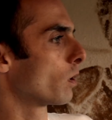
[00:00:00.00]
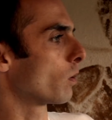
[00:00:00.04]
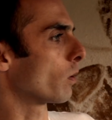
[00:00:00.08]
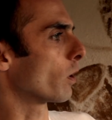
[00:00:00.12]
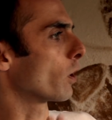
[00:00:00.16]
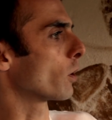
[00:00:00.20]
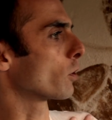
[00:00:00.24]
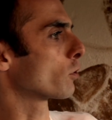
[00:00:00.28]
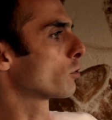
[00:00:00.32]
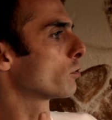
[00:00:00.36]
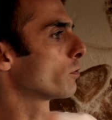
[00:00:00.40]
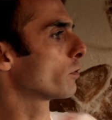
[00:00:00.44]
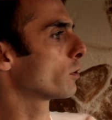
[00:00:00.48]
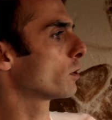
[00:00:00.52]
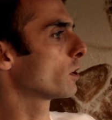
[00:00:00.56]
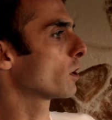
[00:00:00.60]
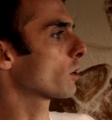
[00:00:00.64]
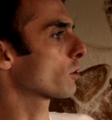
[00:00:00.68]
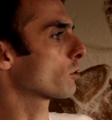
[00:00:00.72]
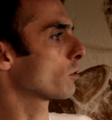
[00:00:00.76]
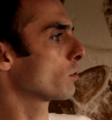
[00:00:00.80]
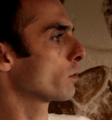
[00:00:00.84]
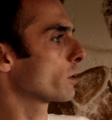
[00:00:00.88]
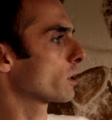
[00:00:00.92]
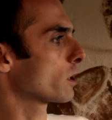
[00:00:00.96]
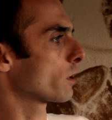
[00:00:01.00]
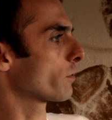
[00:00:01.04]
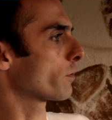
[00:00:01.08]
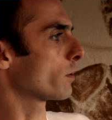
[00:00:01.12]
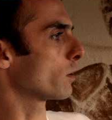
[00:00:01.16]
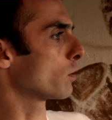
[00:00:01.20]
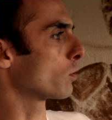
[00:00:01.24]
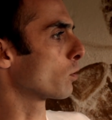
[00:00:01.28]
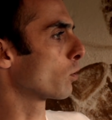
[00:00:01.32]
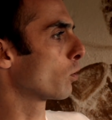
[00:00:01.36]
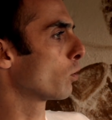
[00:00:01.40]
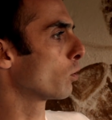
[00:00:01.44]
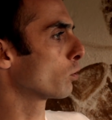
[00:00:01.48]
Ouais, tu veux dire celui qui a fait
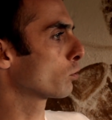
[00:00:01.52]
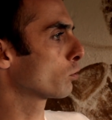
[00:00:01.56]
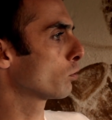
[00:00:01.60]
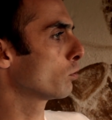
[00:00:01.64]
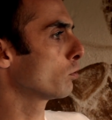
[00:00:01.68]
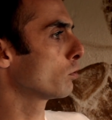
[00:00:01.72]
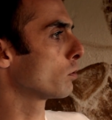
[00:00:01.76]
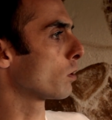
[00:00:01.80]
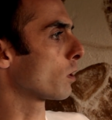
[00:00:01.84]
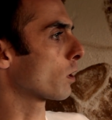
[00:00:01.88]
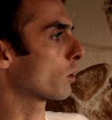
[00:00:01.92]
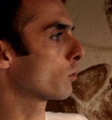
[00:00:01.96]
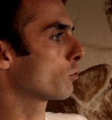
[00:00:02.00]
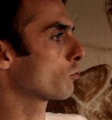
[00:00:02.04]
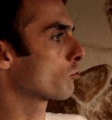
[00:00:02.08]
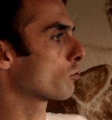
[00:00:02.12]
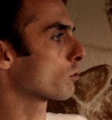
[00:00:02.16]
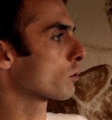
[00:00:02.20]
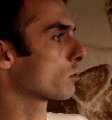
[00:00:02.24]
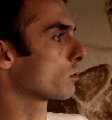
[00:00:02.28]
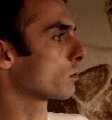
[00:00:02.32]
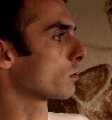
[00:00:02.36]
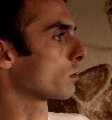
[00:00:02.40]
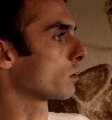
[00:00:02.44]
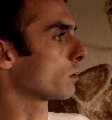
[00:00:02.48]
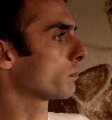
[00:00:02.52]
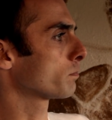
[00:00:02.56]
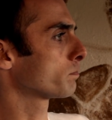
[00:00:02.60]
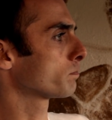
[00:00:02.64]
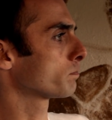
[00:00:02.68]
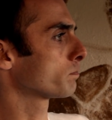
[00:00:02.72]
le gros trou dans la couche d'ozone, hein